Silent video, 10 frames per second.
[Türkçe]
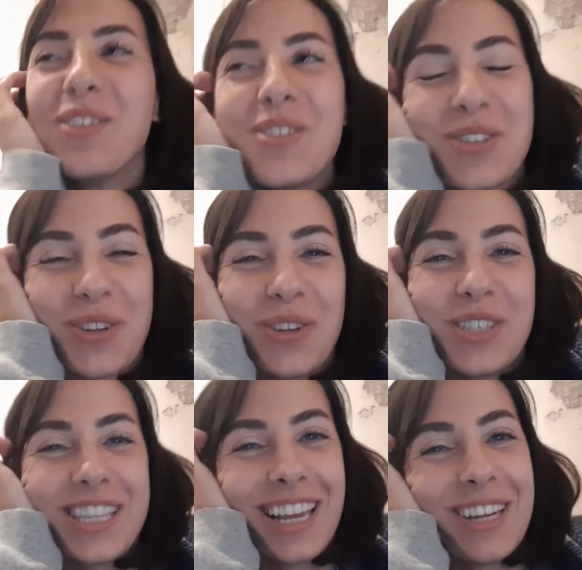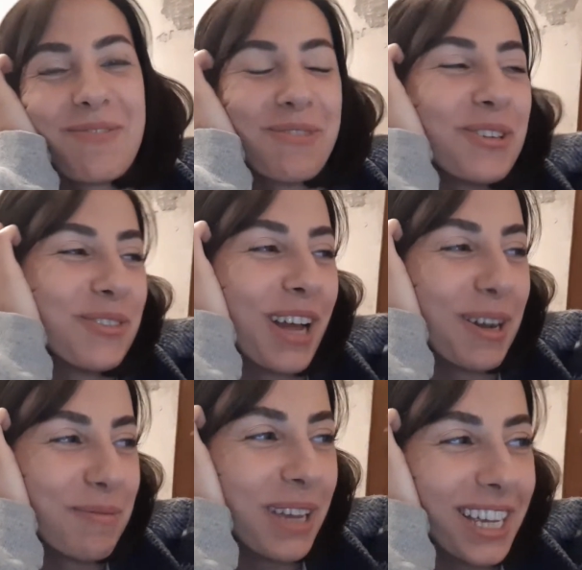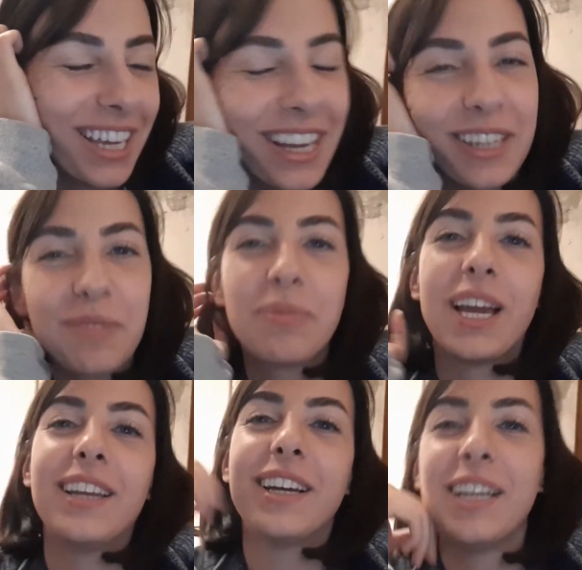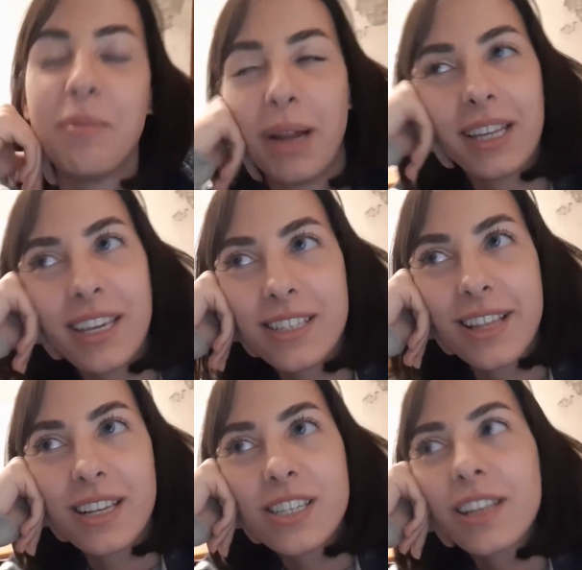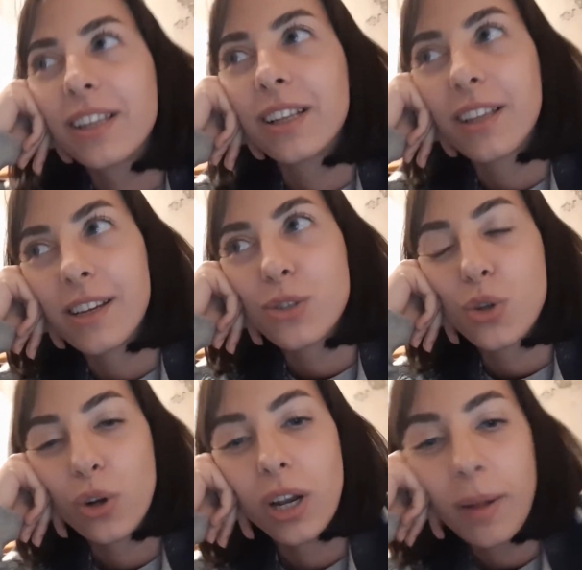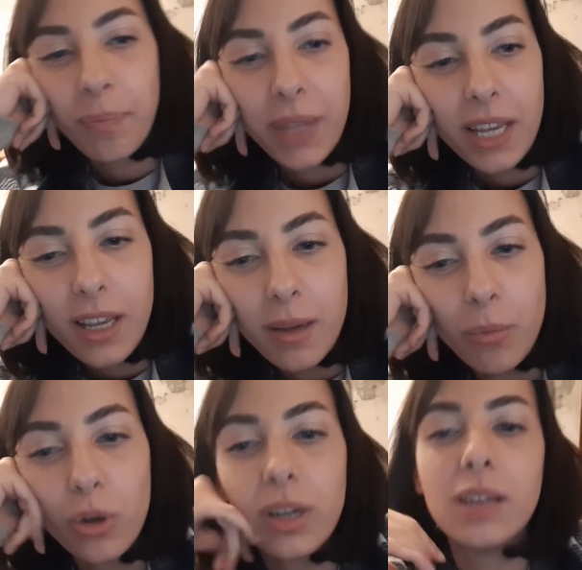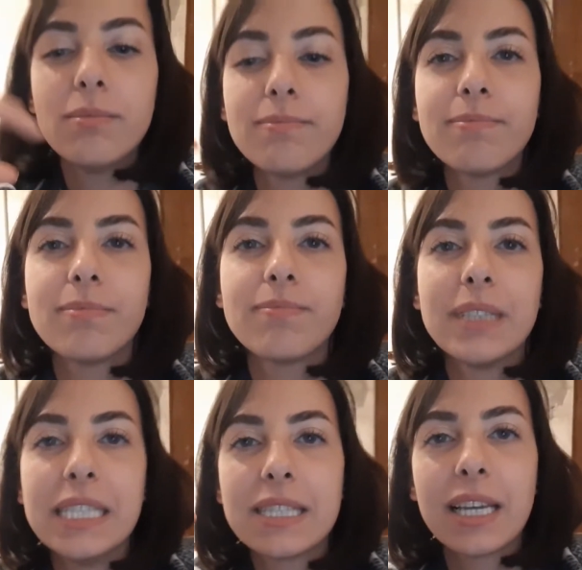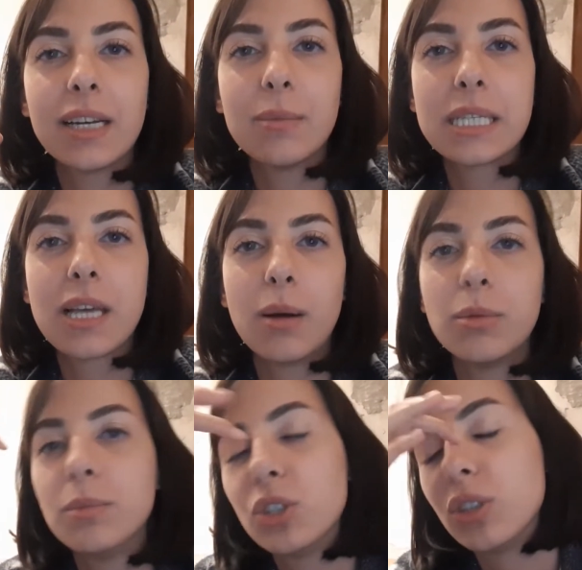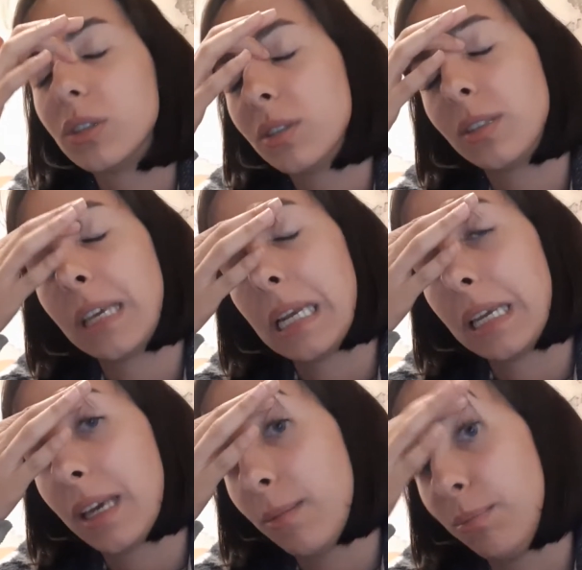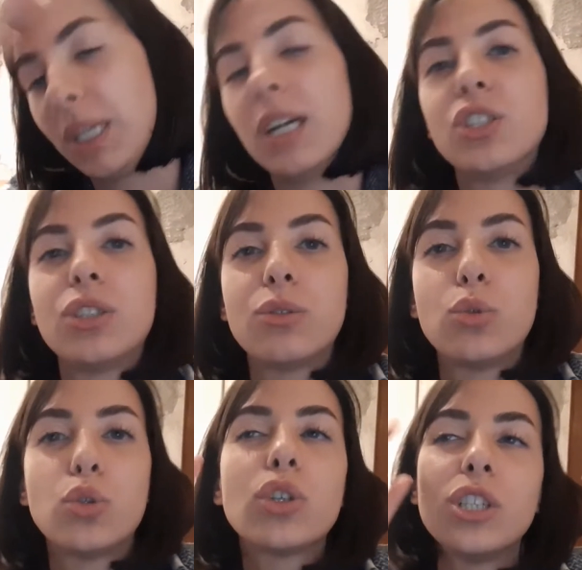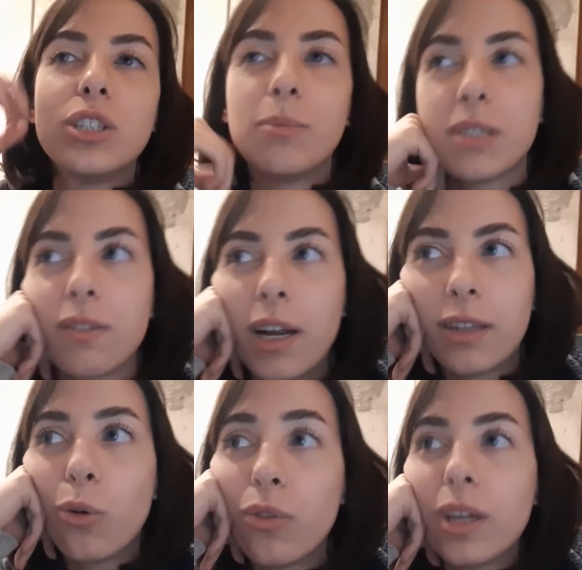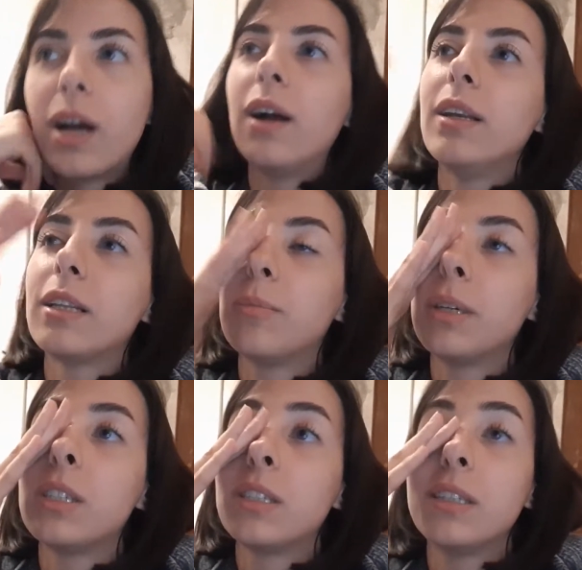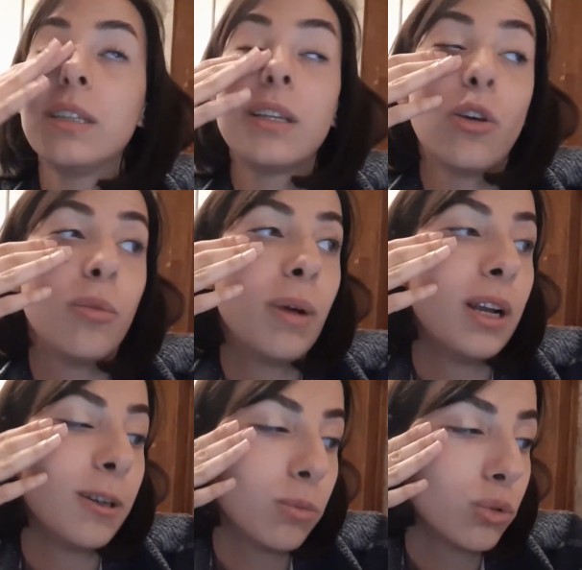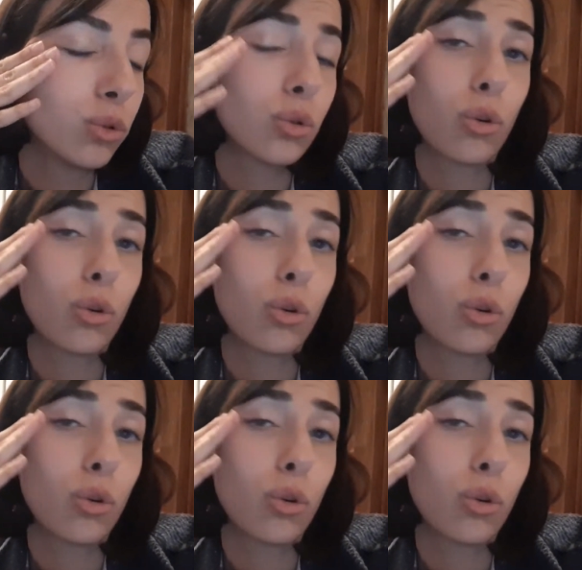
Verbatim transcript: Gün sonu Z raporu vermeye geldim. Derya ile merkezden çıktıktan sonra böyle Instagram hesabım için gereken birkaç küçük işimiz vardı. Onları halletmek için Ömer'le buluştuk.